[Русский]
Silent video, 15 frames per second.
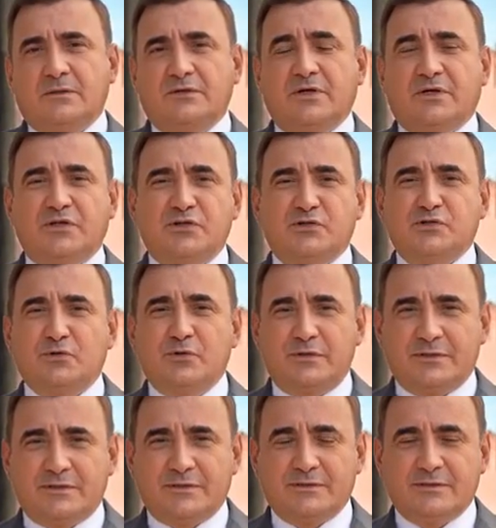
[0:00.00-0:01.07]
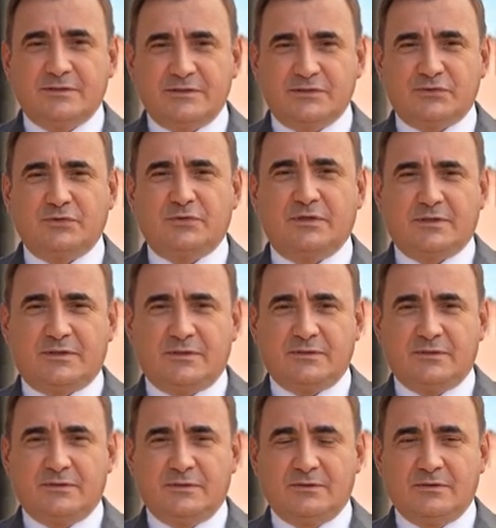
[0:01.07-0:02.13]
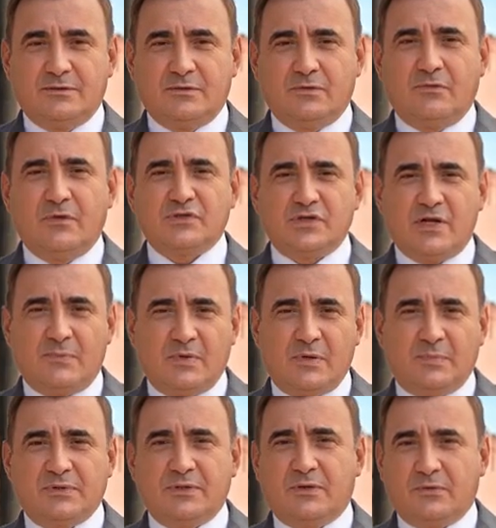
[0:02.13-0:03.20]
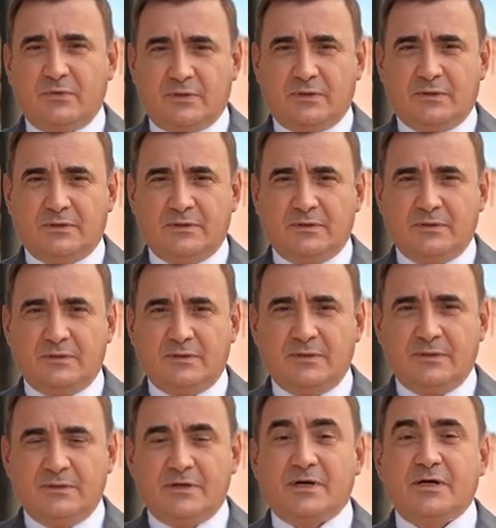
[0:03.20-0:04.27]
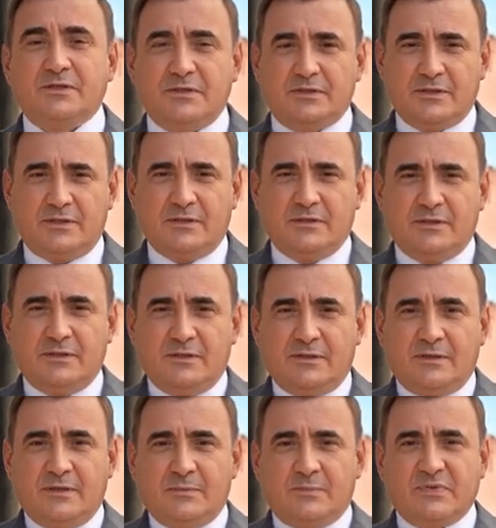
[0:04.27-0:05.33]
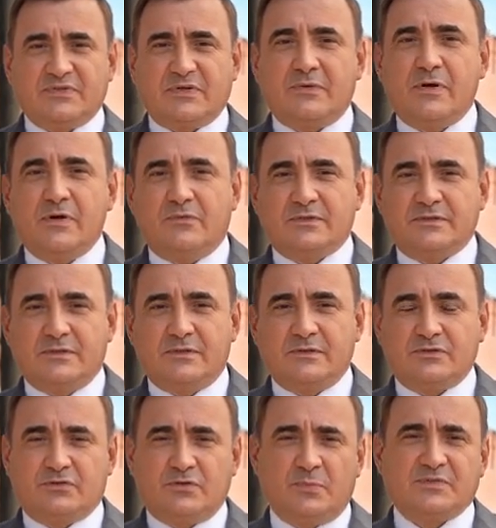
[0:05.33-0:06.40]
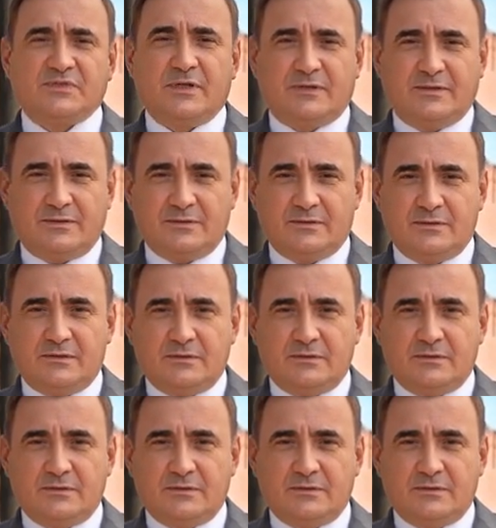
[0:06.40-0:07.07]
Дорогие школьники и студенты, уважаемые педагоги, родители, поздравляю вас с Днем Знаний.